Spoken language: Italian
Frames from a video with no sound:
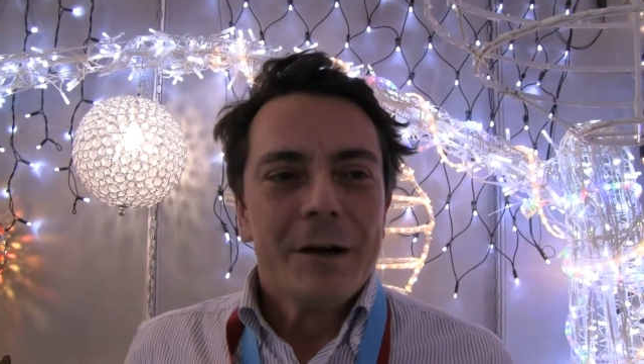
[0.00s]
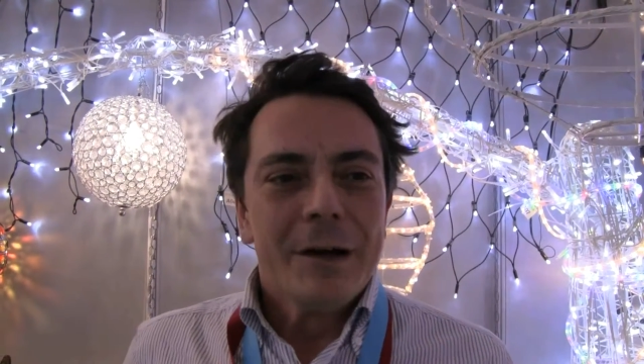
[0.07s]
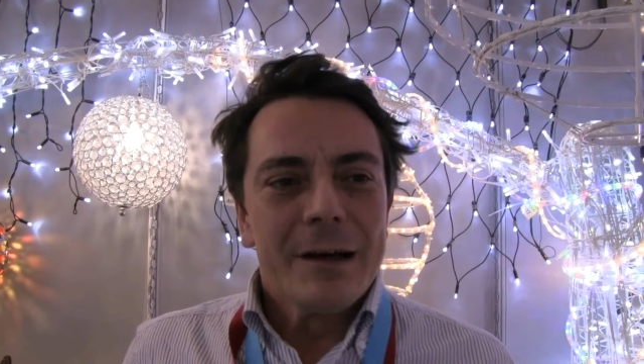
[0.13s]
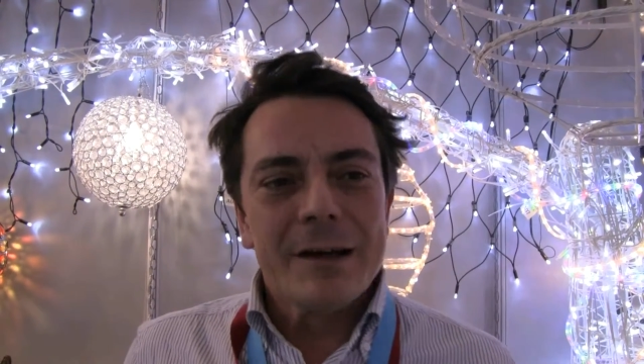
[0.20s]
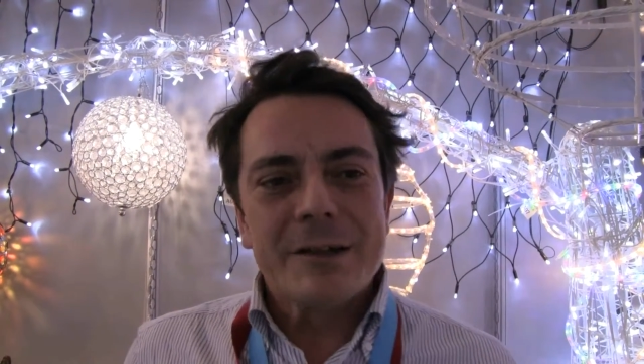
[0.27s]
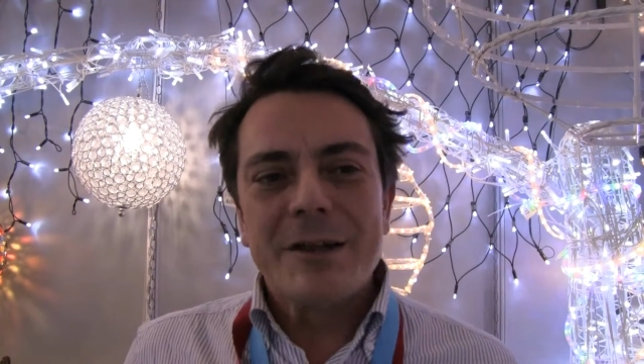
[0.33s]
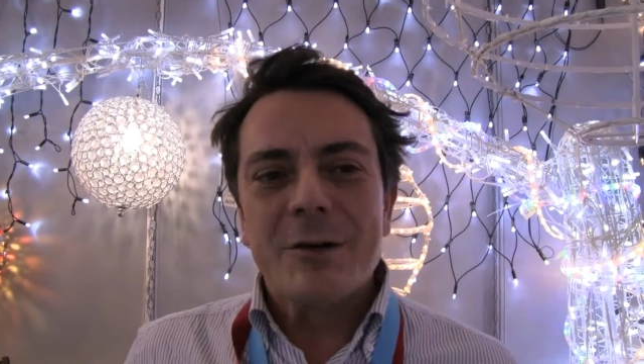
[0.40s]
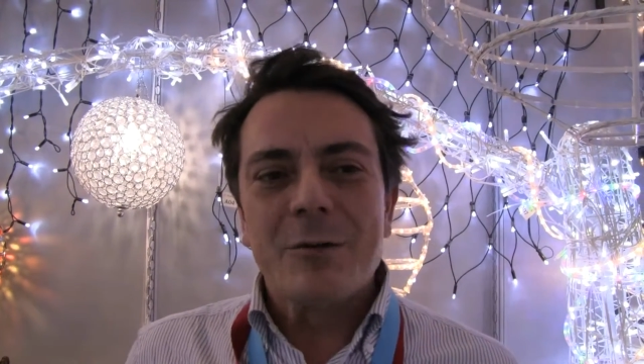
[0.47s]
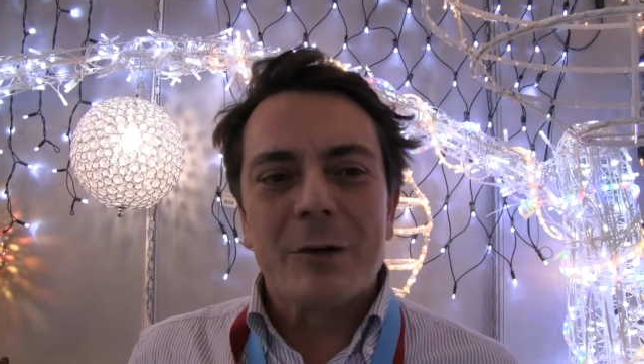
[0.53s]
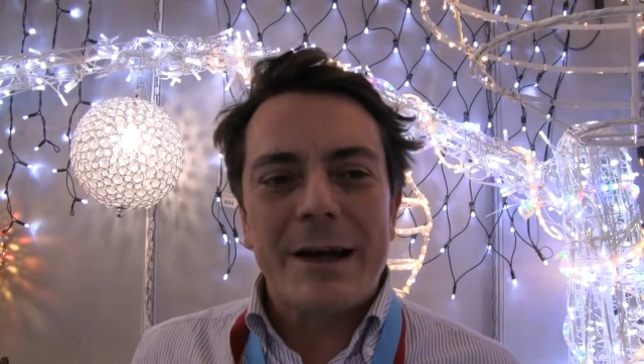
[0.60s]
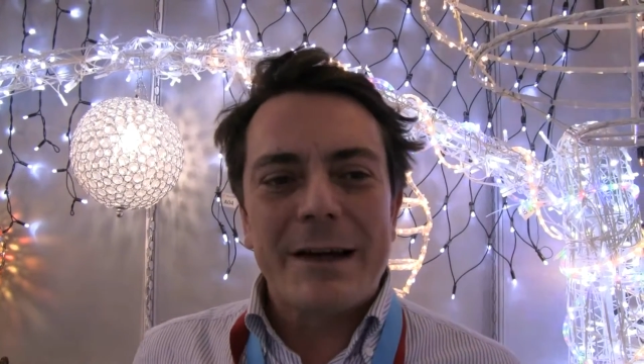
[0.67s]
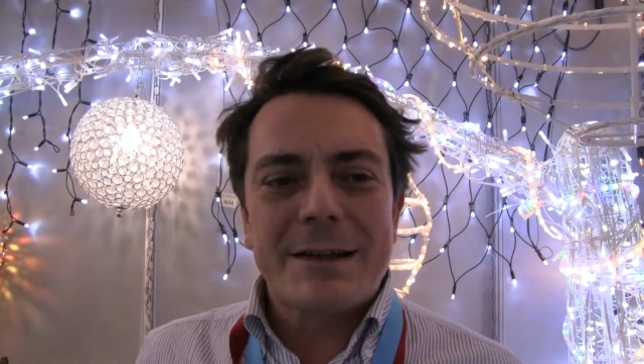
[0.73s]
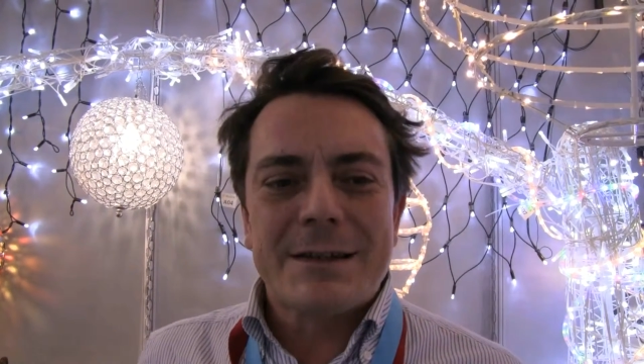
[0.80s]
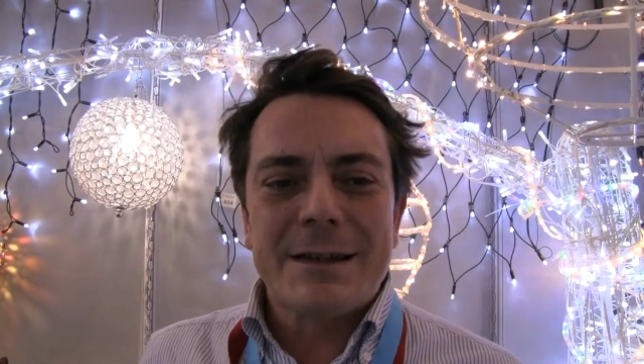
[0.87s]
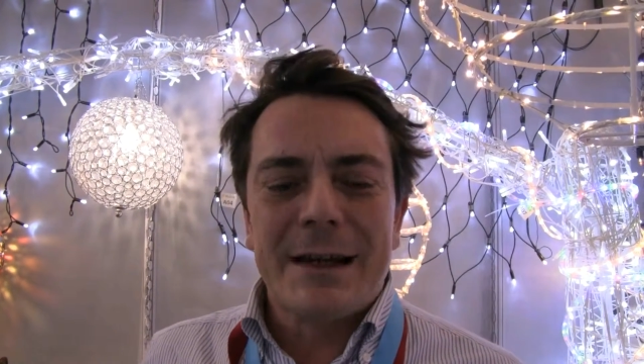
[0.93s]
La
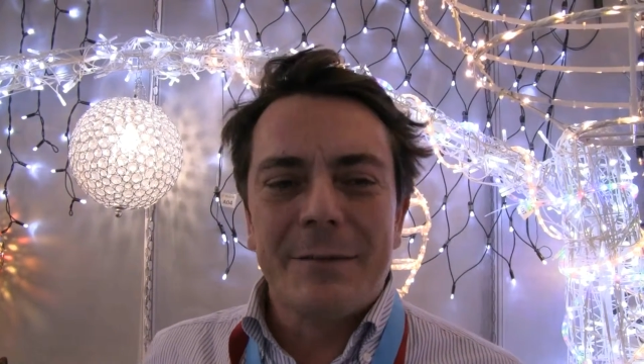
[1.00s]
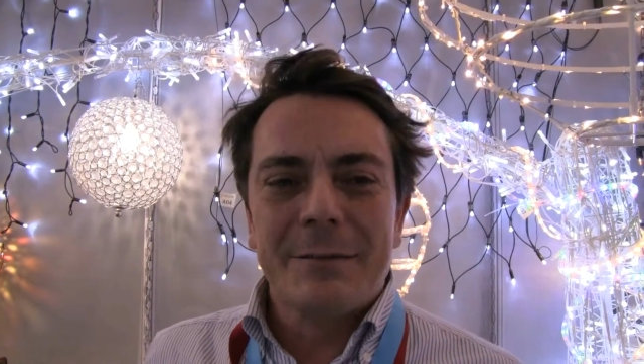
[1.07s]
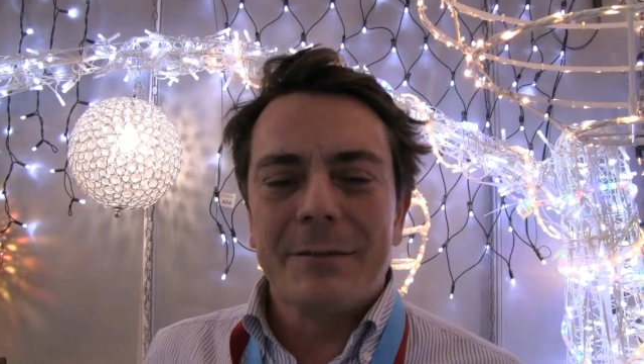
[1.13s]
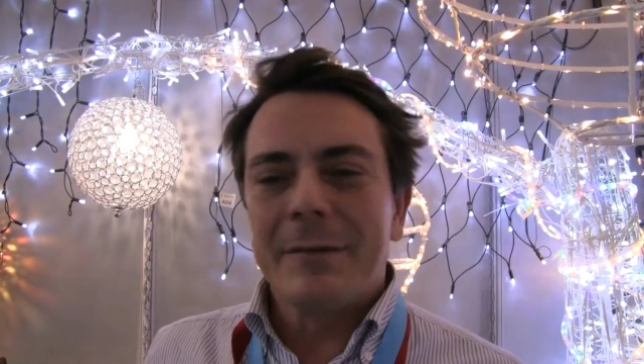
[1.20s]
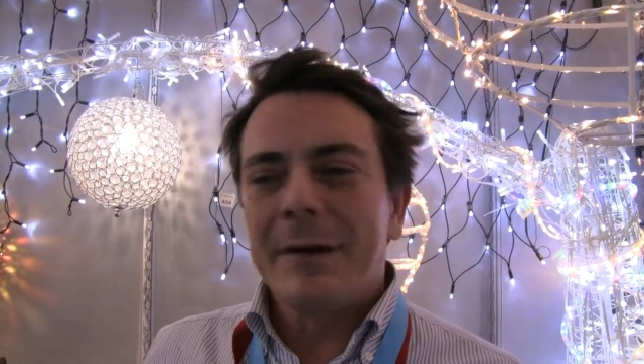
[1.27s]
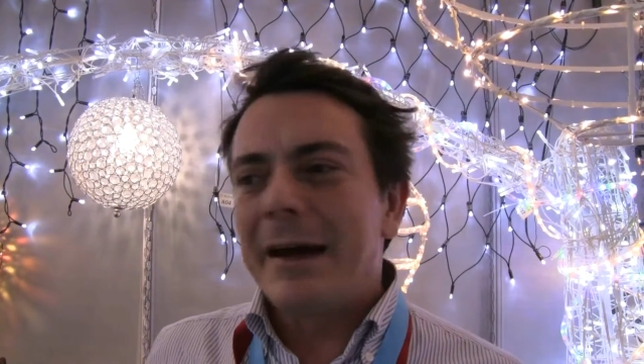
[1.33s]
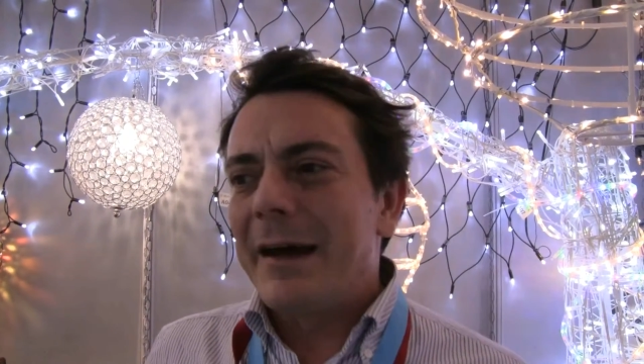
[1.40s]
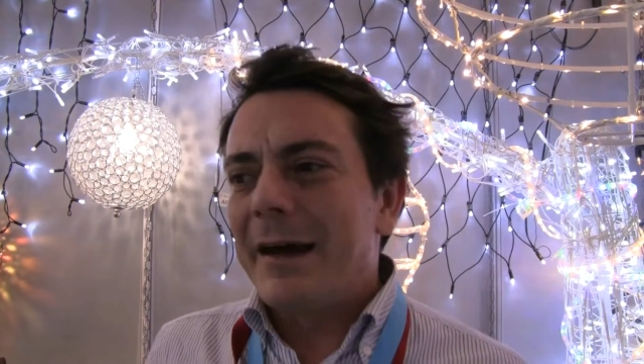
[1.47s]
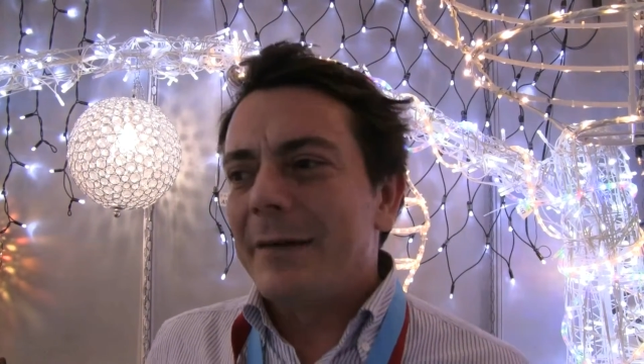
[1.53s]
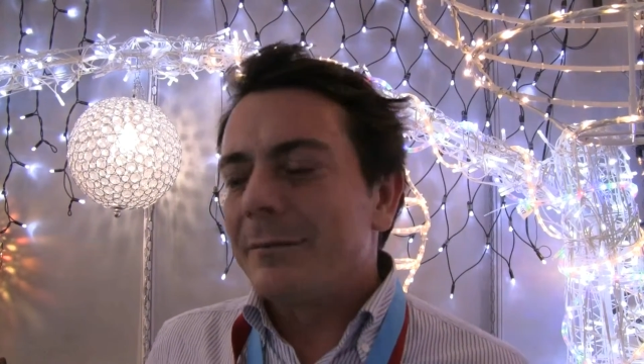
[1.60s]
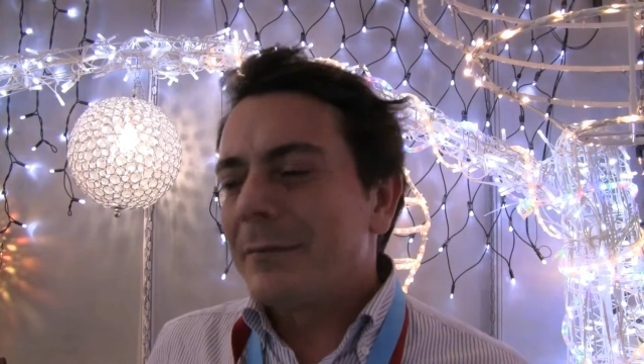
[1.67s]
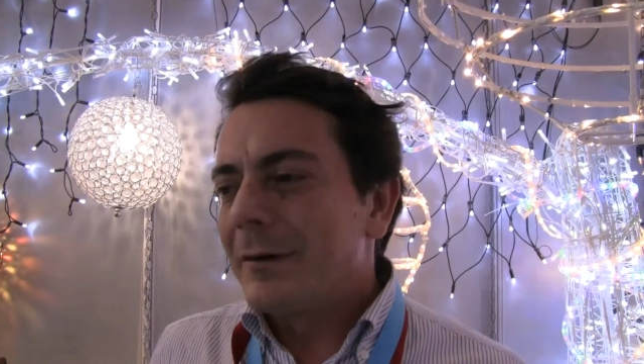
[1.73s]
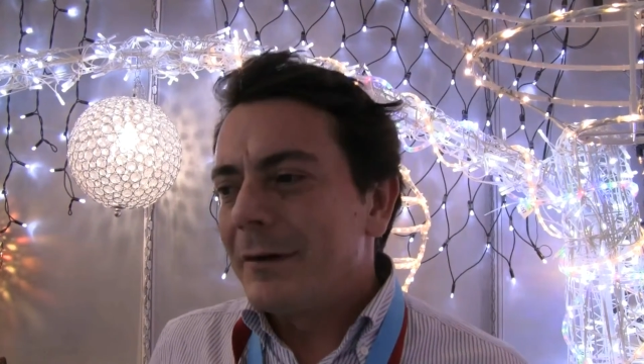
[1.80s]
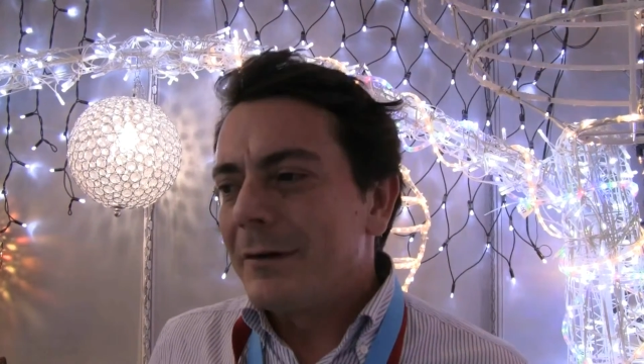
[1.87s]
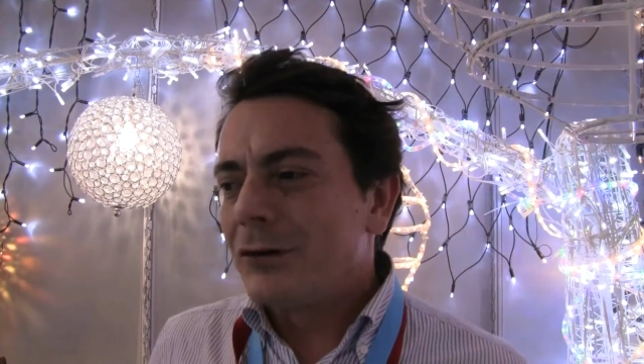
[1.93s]
sicurezza è
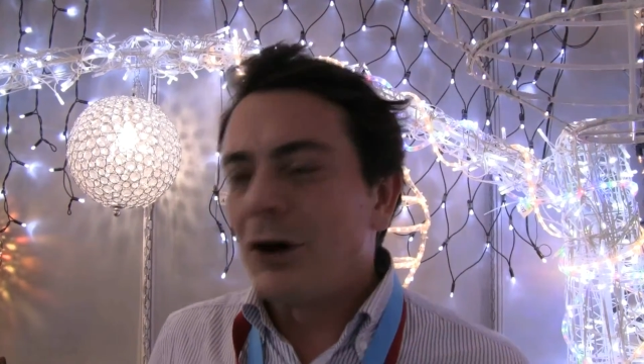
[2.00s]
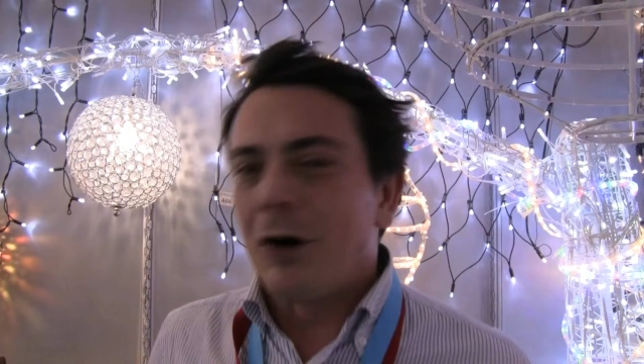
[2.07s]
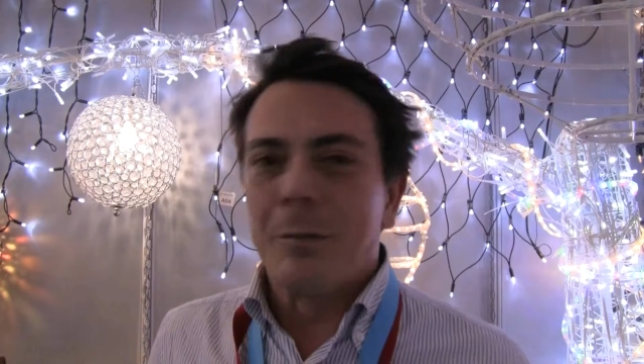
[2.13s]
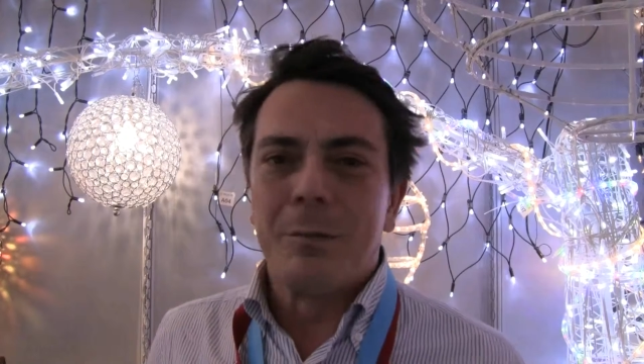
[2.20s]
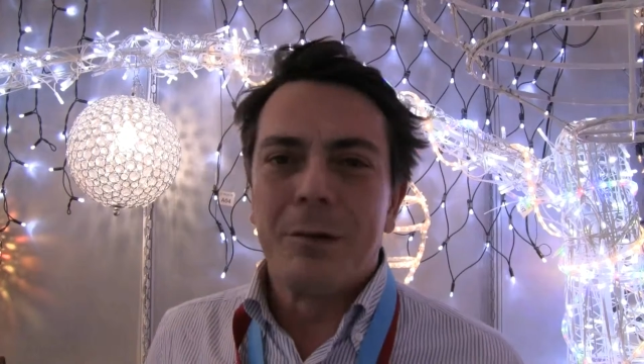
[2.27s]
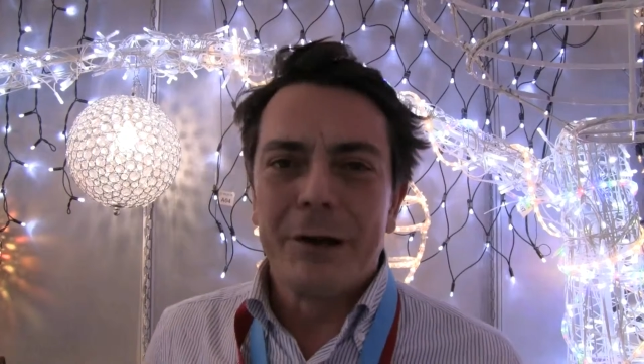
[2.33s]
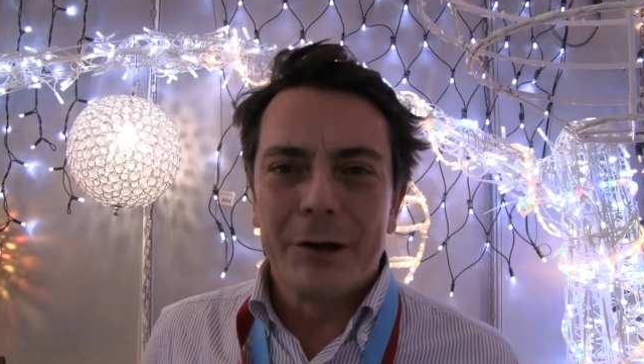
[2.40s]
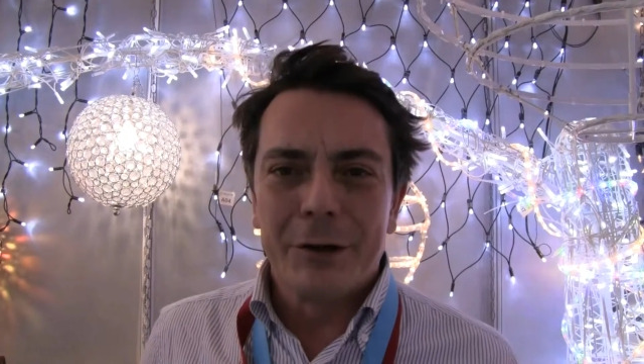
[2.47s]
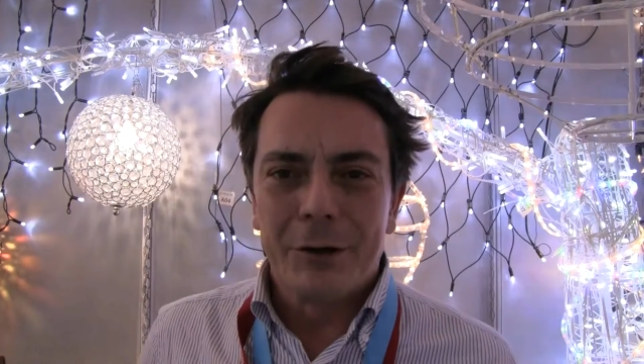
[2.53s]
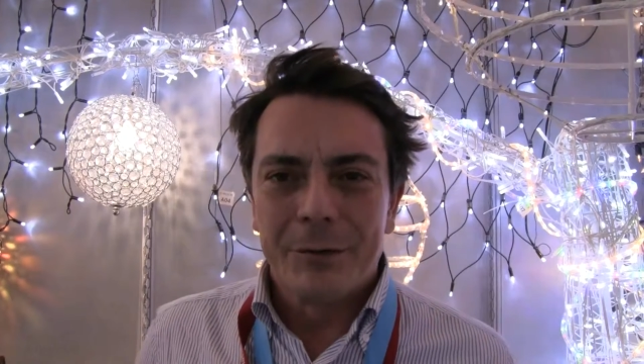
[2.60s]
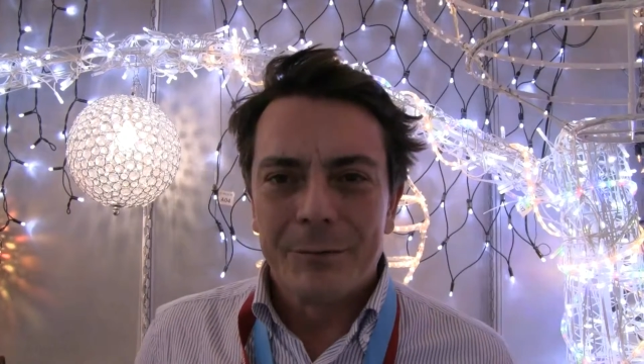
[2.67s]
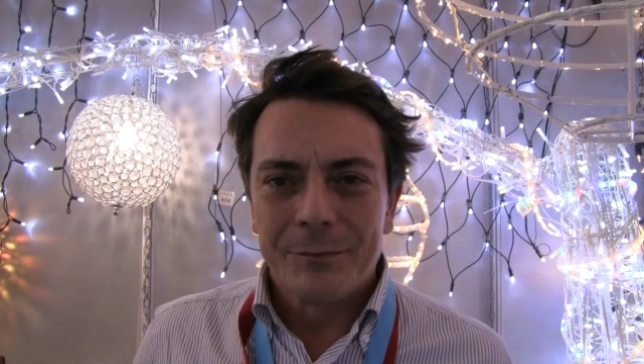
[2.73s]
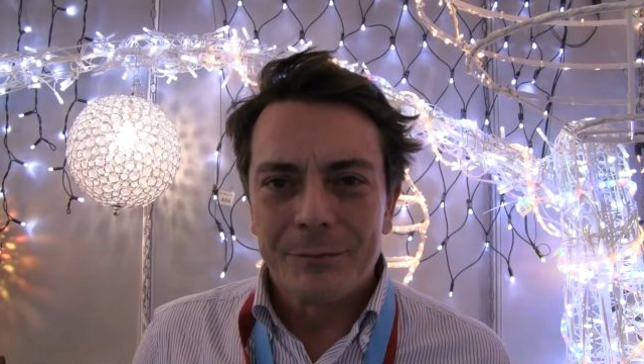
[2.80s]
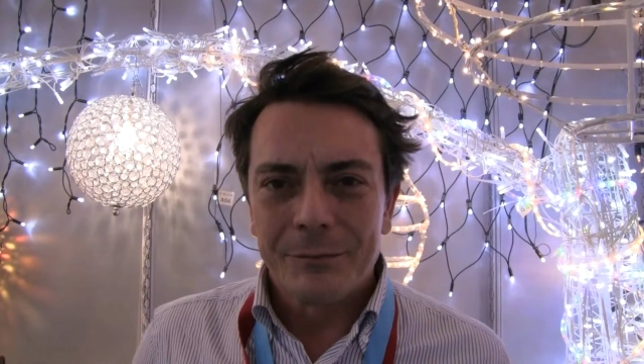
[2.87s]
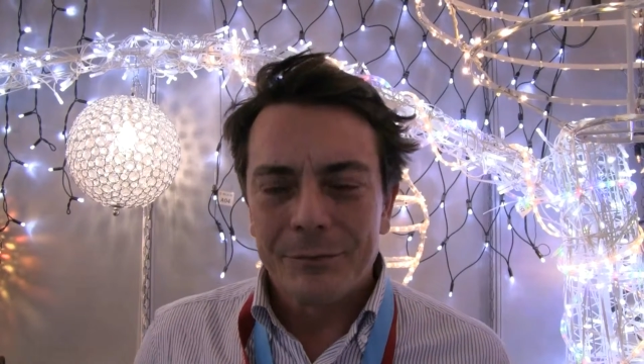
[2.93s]
d'obbligo,